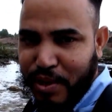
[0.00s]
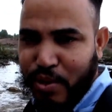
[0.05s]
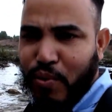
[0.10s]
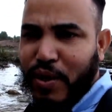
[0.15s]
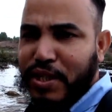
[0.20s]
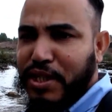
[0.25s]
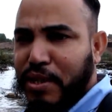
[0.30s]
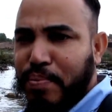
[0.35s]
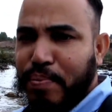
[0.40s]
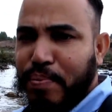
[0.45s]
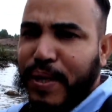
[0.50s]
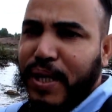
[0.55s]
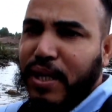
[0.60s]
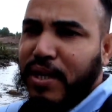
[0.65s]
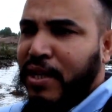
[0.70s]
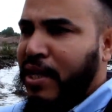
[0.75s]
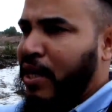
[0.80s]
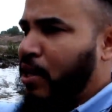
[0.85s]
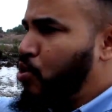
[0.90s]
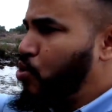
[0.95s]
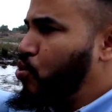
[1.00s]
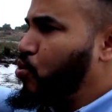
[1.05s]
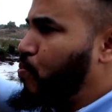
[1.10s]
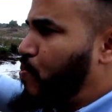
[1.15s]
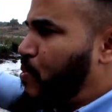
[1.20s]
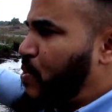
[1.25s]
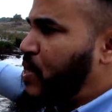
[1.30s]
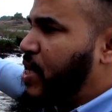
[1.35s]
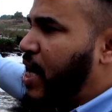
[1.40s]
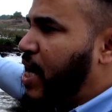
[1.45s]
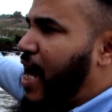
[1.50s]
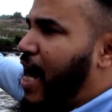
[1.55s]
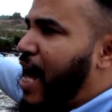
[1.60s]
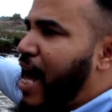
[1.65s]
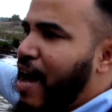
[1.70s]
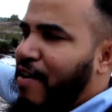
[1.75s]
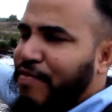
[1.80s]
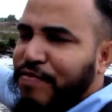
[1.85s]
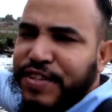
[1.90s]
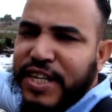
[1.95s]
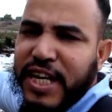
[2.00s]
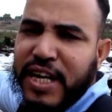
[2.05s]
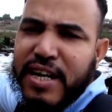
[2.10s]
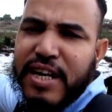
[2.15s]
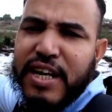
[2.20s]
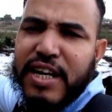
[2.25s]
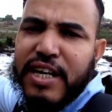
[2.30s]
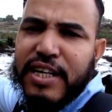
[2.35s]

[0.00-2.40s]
واد كبير كيخصو بزاف ديال